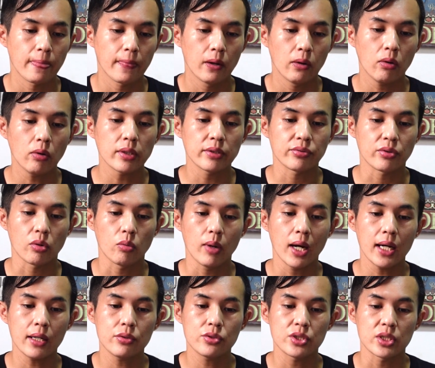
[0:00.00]
ほいでその
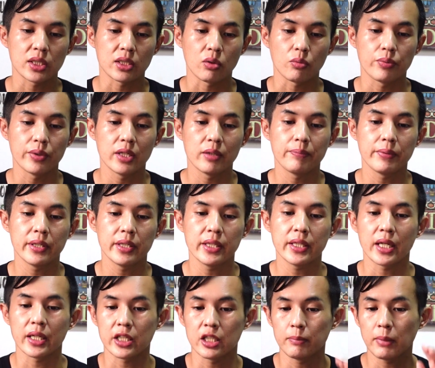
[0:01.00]
ワクチンのフィリピン入り
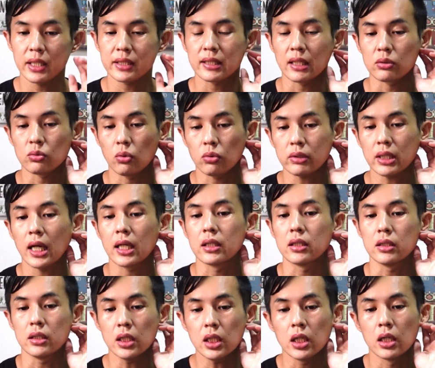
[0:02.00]
が決まった途
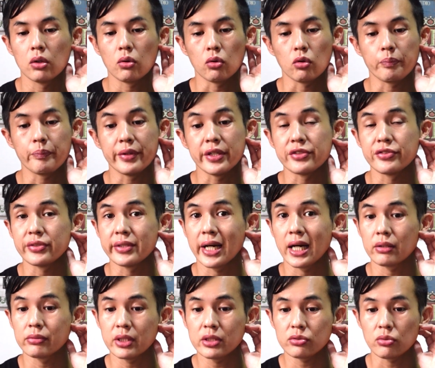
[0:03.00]
端に、この
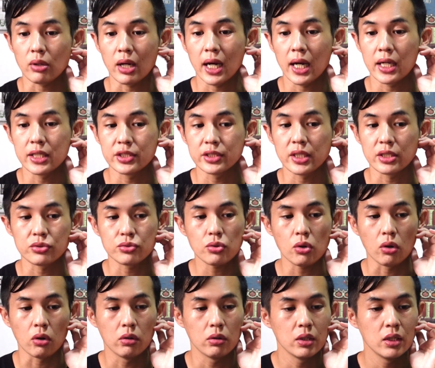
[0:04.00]
PCR テストの廃止で
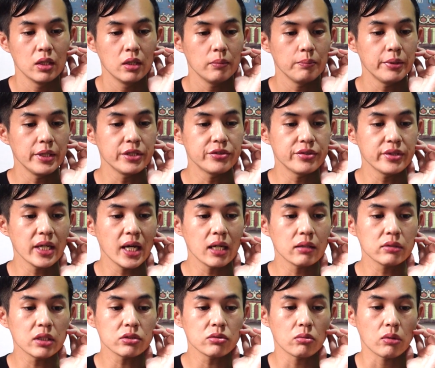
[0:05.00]
しょう。
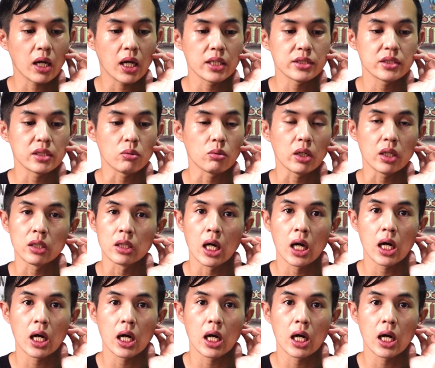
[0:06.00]
PCR テストの廃止ってこれな